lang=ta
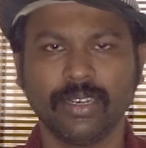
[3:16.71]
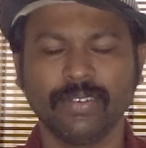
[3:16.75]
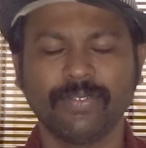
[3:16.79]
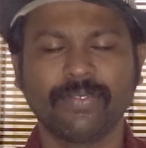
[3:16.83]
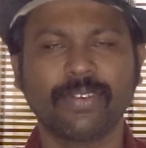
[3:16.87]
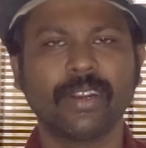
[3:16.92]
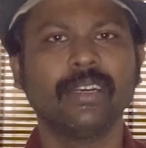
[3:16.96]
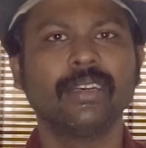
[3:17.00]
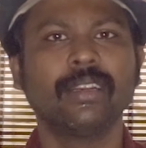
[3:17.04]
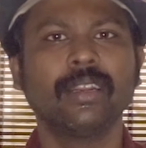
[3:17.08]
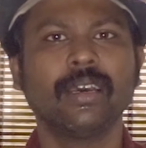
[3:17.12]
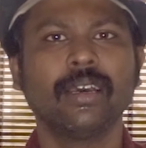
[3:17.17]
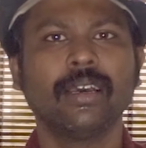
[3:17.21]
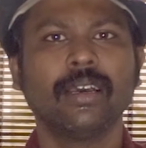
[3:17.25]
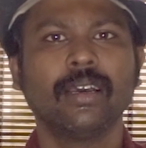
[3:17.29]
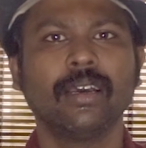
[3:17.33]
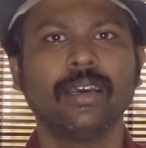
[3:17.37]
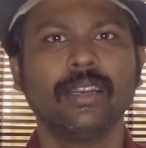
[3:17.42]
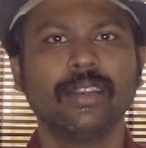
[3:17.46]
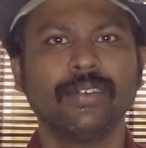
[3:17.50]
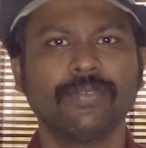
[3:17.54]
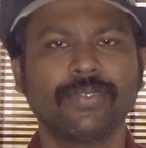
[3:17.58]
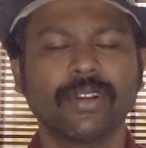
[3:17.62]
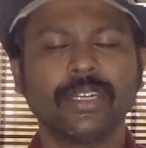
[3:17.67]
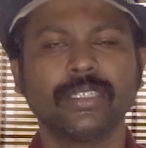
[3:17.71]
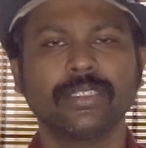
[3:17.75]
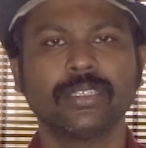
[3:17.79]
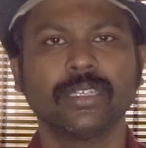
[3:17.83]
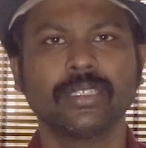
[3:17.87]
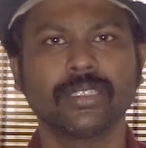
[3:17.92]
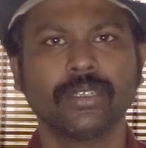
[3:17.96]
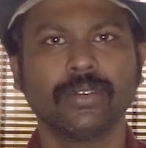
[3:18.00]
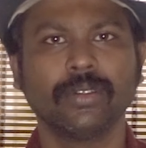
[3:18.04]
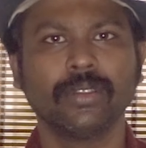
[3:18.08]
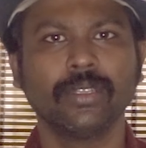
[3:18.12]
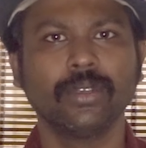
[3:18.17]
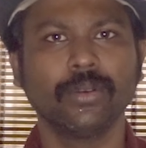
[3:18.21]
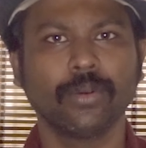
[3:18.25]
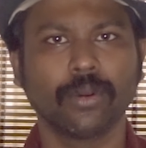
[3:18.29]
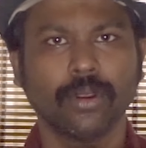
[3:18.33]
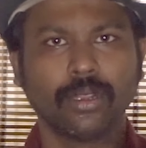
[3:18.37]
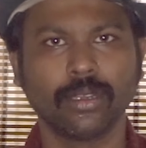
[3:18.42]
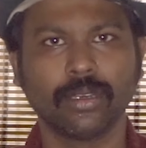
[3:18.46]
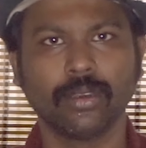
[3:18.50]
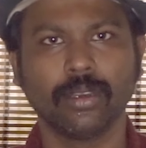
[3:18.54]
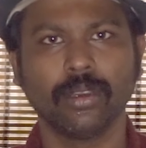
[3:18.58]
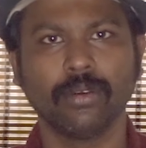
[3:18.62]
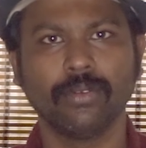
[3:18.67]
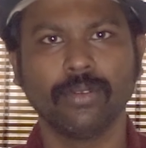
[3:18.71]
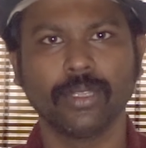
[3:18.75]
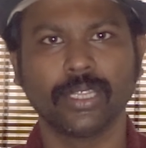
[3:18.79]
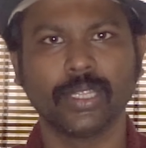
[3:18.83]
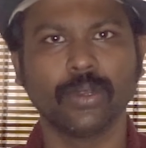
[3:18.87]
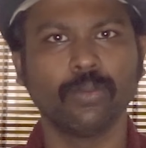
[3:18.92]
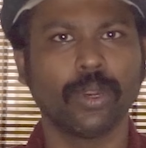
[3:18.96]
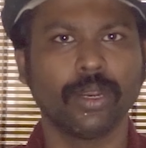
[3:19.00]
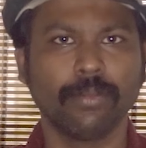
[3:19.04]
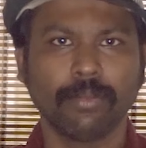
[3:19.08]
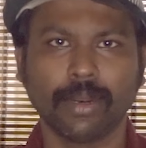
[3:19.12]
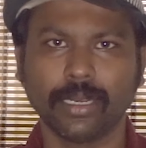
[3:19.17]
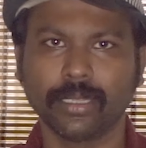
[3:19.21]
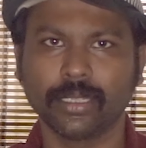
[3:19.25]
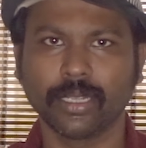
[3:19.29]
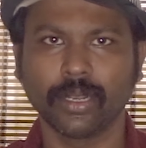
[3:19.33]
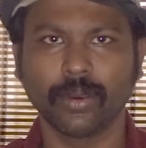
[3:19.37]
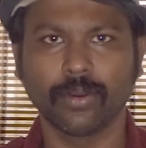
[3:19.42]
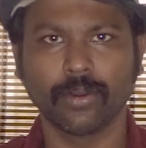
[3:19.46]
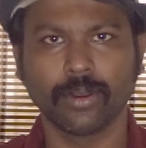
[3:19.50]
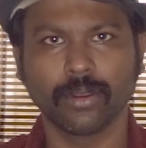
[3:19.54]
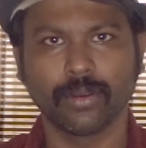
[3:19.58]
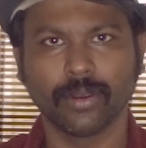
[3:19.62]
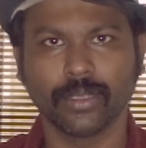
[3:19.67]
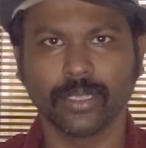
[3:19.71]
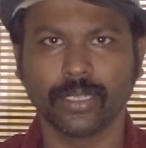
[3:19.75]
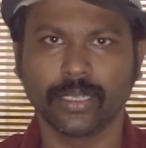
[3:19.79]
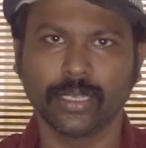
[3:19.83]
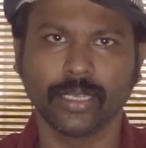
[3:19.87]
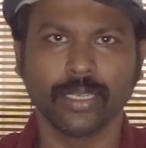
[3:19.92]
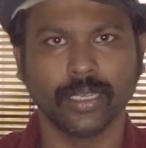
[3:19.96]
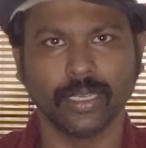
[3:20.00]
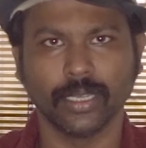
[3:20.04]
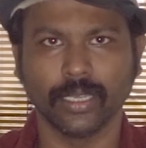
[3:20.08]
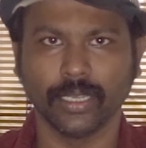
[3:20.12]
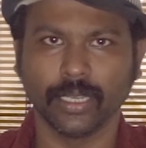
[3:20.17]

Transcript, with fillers: டிஃப்ரெண்ட்டாக டிஃப்ரென்சேஷன் வந்துட்டு உங்களுக்கு வித்தின் ஒன் மந்த்தில் உங்களுக்கு வந்துட்டு